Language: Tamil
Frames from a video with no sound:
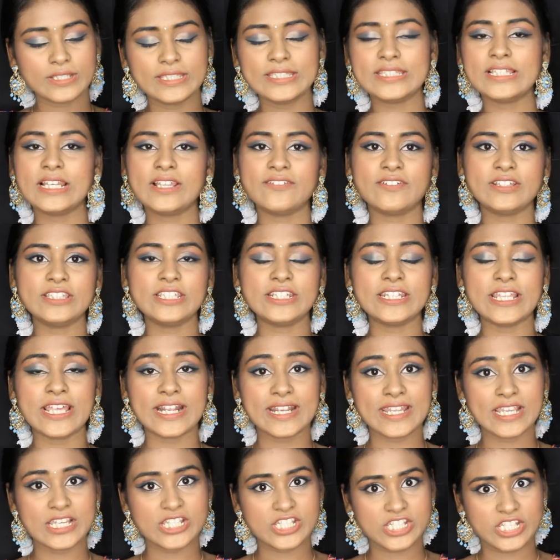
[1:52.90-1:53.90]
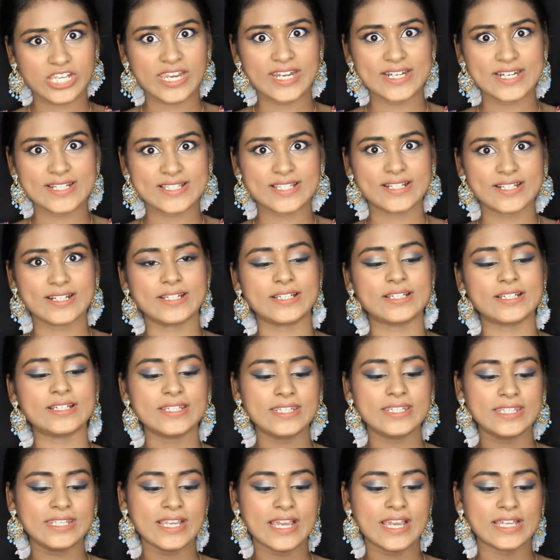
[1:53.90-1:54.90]
இதில் வந்து நிறைய ஷேட்ஸ்
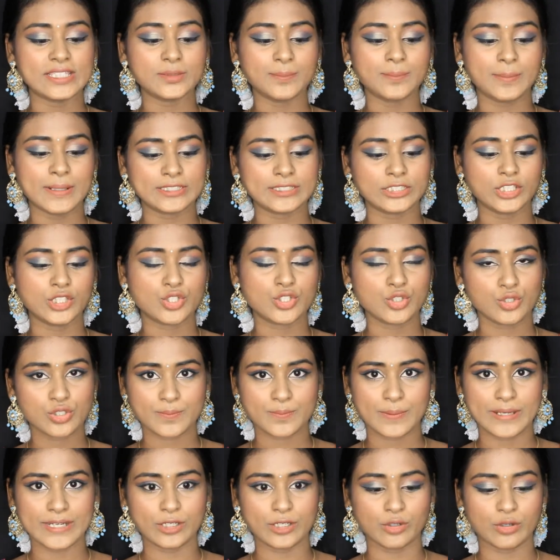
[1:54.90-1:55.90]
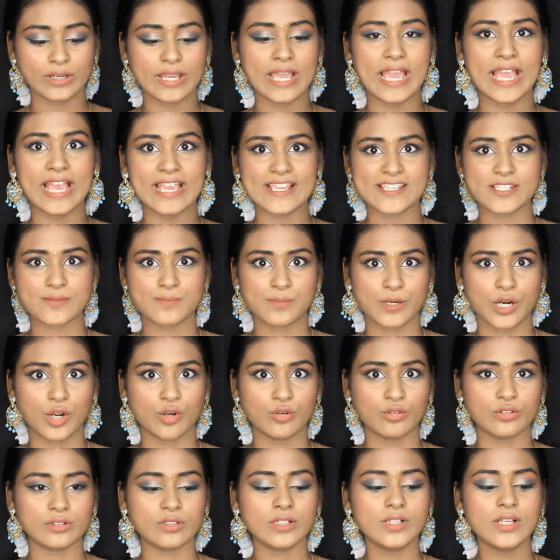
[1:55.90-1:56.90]
இருக்குது நீங்கள் அது பார்த்து சூஸ் பண்ணிக்கோங்க ஆஷ்
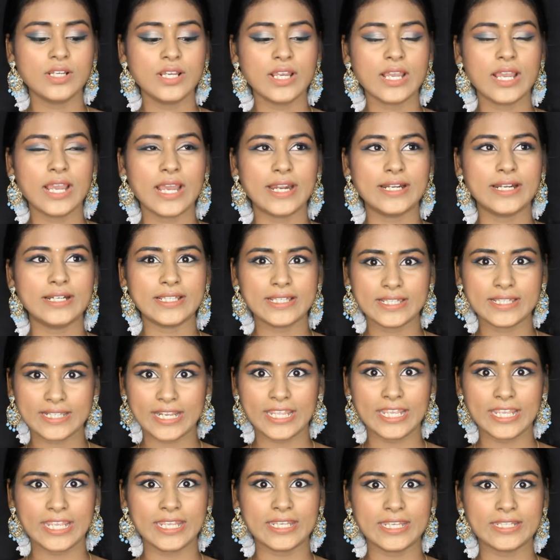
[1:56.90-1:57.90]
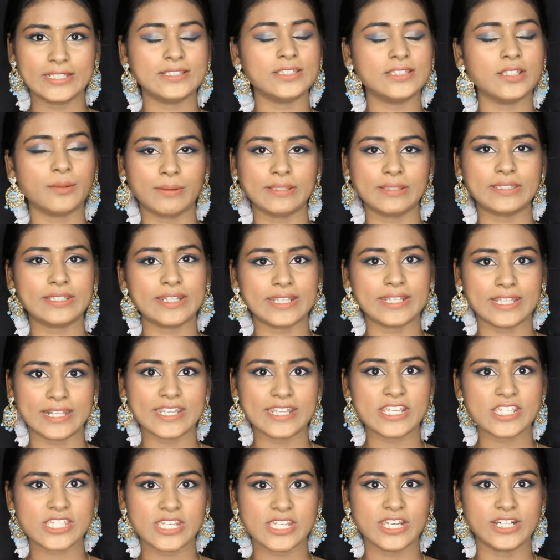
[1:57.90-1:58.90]
ப்ரௌன் அண்ட் கிரே இந்த மாதிரி
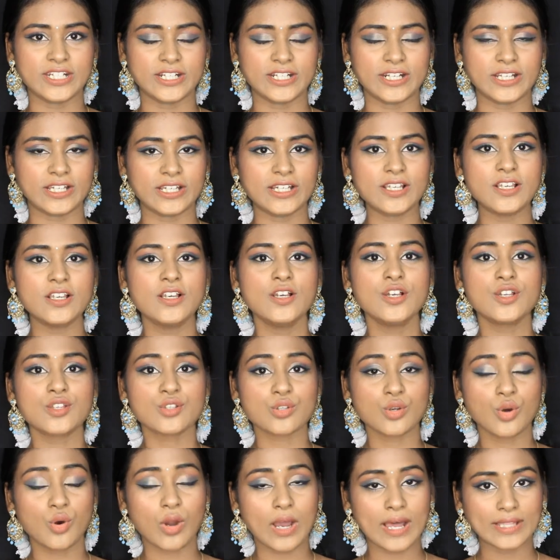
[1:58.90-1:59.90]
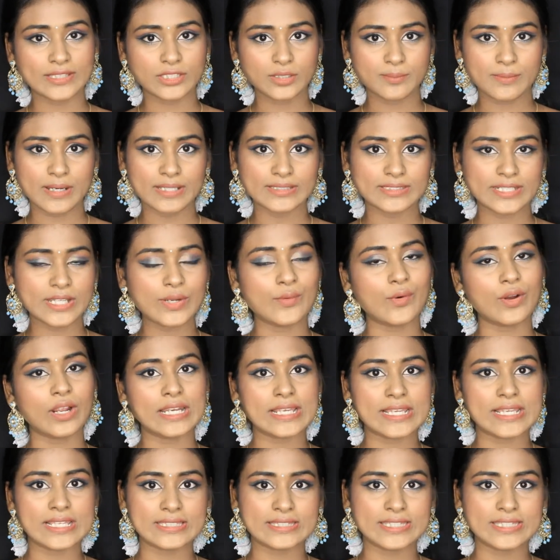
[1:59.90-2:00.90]
நிறைய ஷேடு இருக்குது ஸோ அது மாதிரி
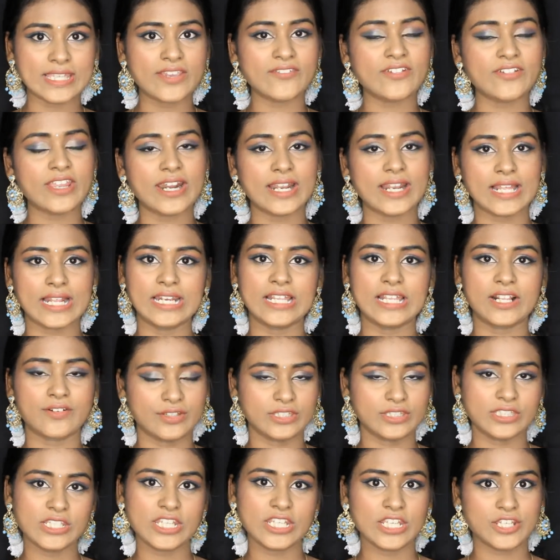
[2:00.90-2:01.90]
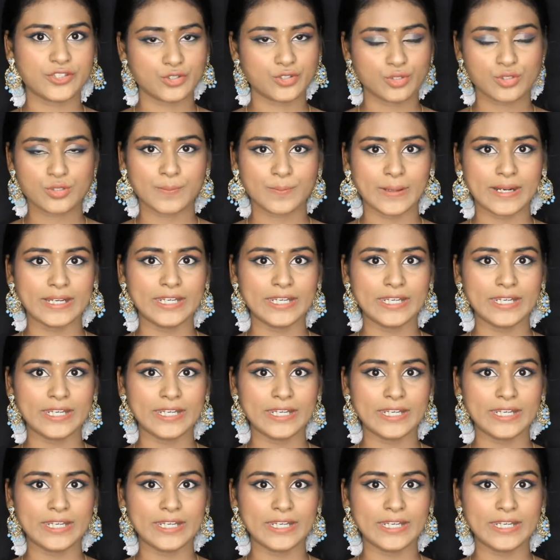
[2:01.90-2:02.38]
உங்களுக்கு தேவையான கலர் வந்து நீங்கள் சூஸ்